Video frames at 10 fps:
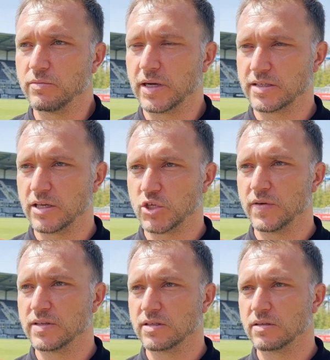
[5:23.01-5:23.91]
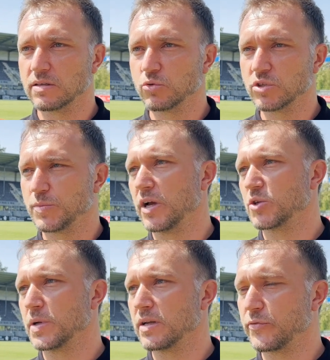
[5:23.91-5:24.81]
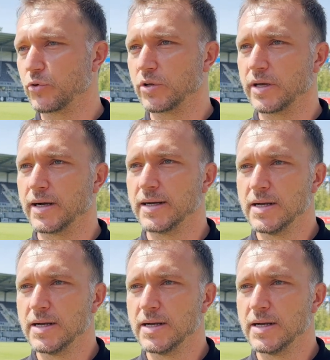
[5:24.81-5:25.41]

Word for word: Max Geschwil ist ein, ein gutes Beispiel dafür, der